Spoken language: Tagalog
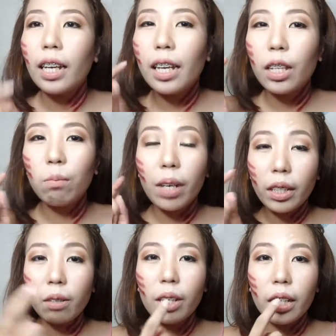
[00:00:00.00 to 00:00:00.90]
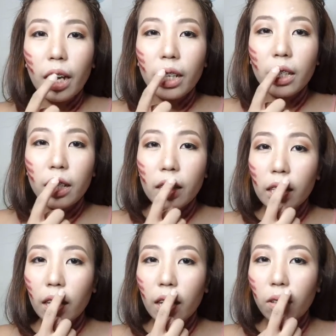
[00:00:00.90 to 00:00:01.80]
And by the way guys,
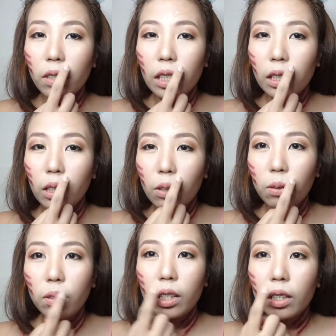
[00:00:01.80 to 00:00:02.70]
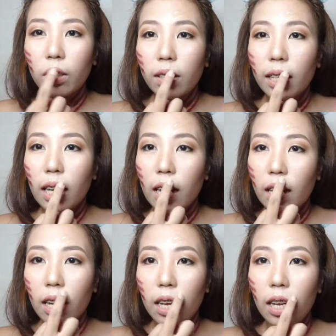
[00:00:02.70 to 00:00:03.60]
naglagay ako ng glue dito
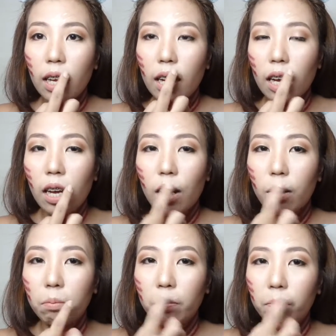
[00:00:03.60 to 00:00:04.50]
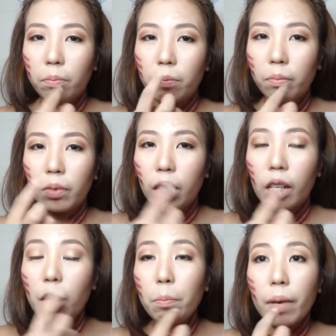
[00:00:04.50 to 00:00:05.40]
sa um,
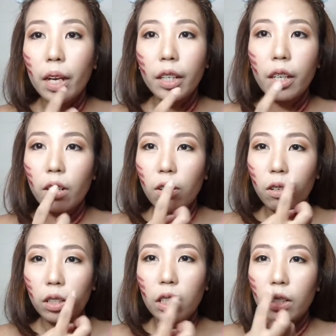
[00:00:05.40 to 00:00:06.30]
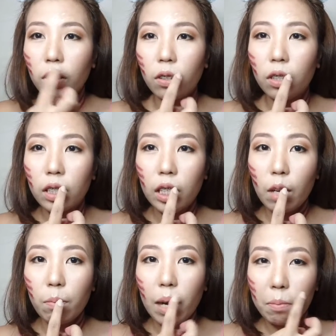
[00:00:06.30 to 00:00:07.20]
lip area ko dito sa
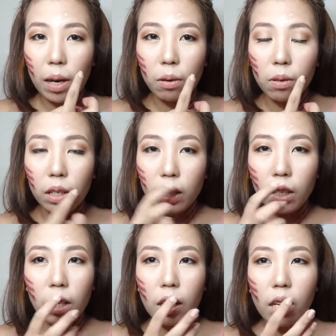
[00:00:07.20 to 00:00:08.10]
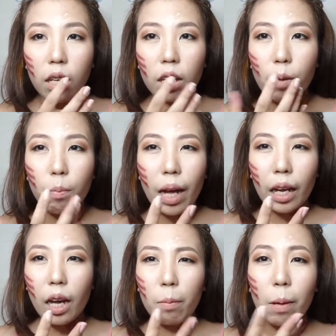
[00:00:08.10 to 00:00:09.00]
ibabaw.
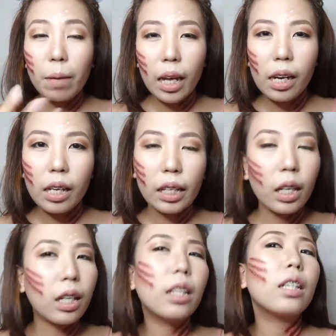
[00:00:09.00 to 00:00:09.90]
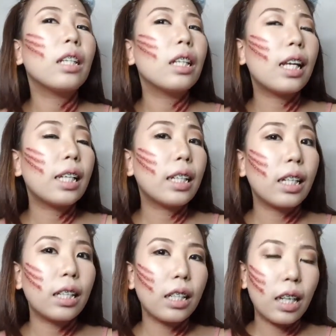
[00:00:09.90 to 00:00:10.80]
Para mamaya lalagyan,
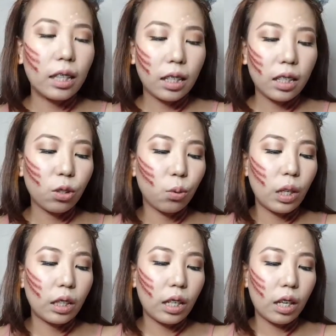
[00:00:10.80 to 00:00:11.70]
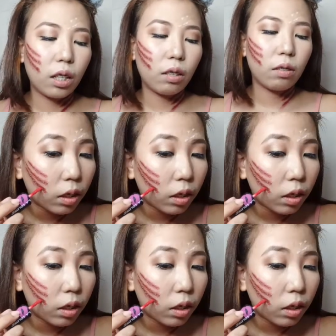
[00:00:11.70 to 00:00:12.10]
lalagyan din natin ng sugat yan.